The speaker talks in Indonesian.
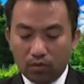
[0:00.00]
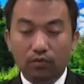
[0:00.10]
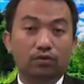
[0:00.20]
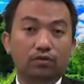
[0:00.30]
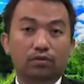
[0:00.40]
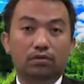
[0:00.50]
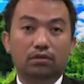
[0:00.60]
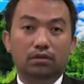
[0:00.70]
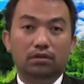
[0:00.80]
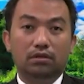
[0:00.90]
Paulus
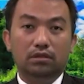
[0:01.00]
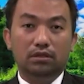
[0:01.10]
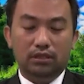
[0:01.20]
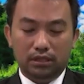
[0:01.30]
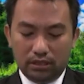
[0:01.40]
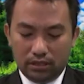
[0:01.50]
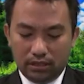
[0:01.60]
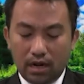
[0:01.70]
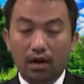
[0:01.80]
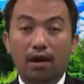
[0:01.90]

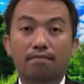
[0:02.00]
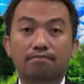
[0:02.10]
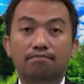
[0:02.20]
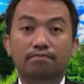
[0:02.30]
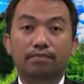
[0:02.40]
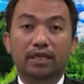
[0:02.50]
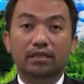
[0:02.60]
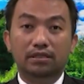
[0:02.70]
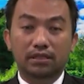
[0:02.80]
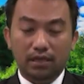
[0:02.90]
di dalam
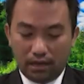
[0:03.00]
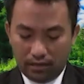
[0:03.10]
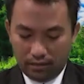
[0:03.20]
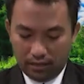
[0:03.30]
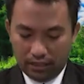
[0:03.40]
penginjilan,